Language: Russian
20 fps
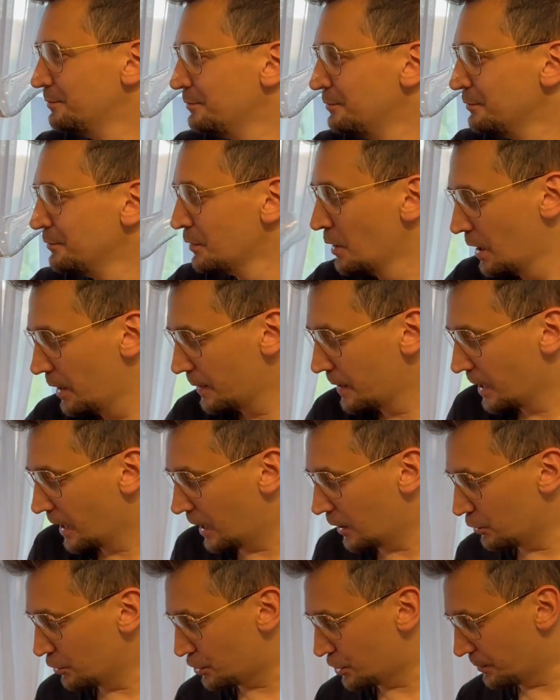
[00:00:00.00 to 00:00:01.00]
значит.
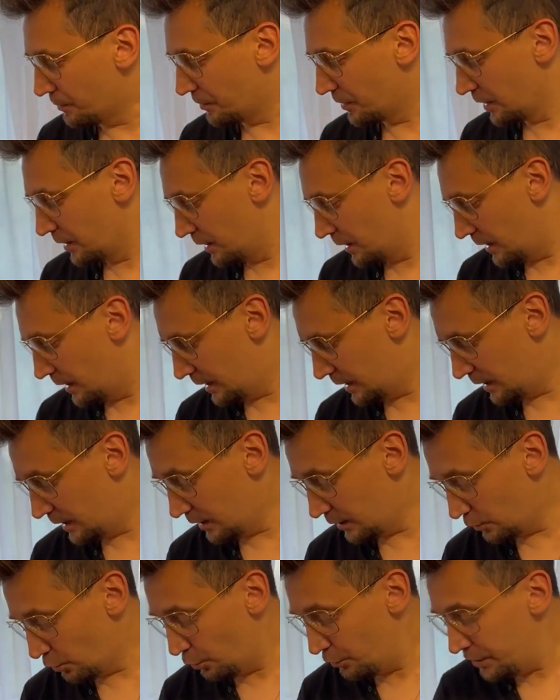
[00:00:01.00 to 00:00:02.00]
Короче,
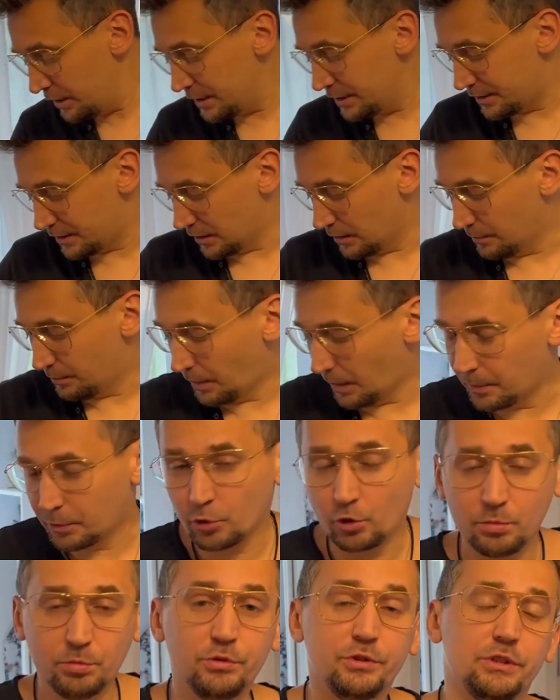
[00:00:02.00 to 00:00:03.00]
э, увидите,
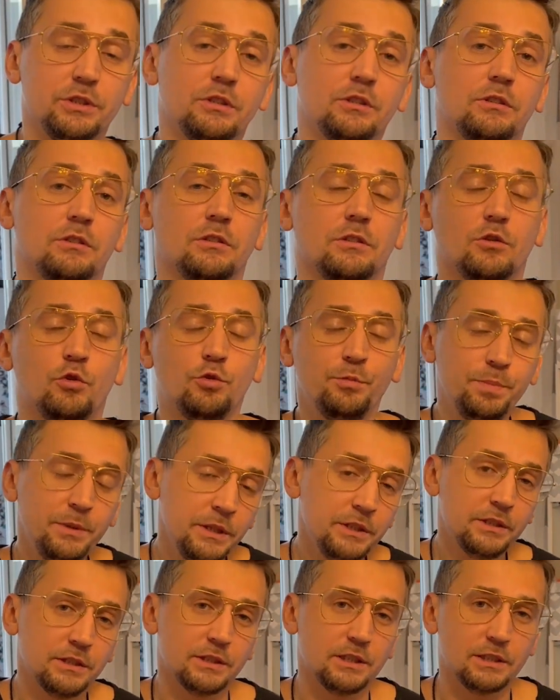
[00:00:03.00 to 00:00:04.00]
попробуйте.
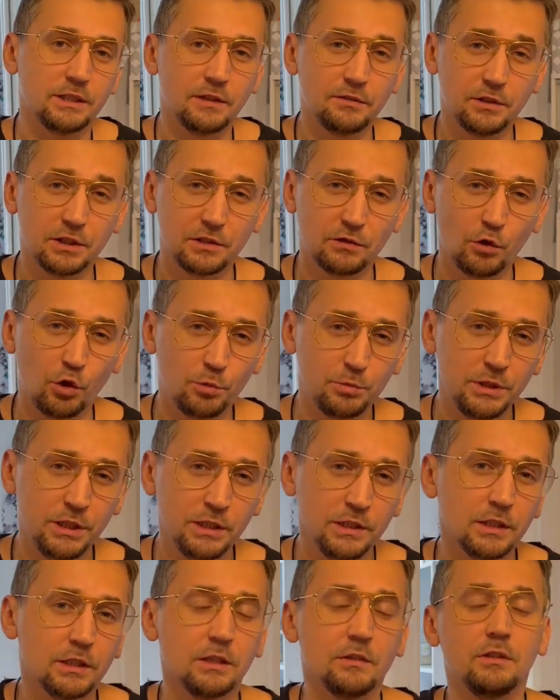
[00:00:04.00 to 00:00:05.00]
Купите, составьте свое
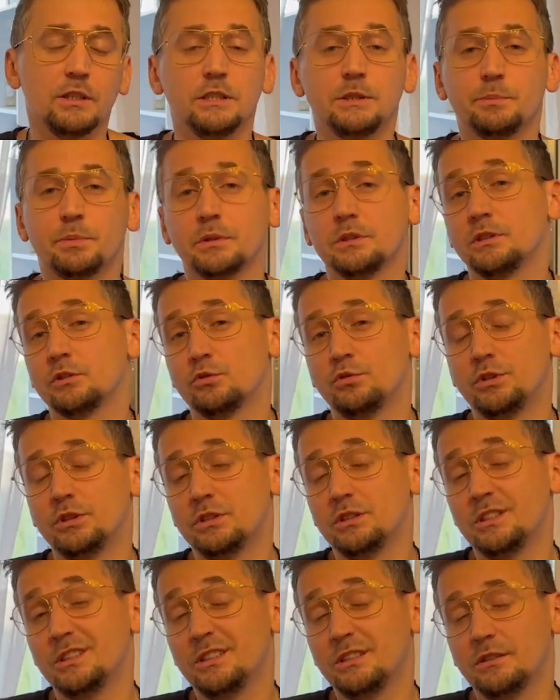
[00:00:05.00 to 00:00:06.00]
мнение, давайте
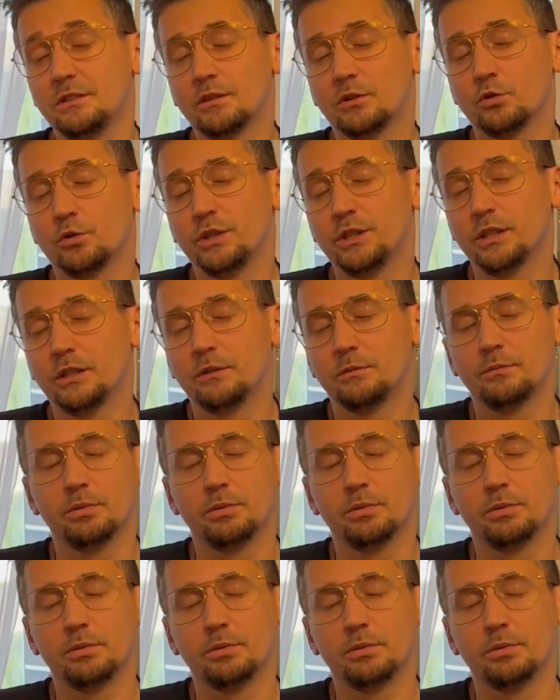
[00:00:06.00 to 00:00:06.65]
продегустируем,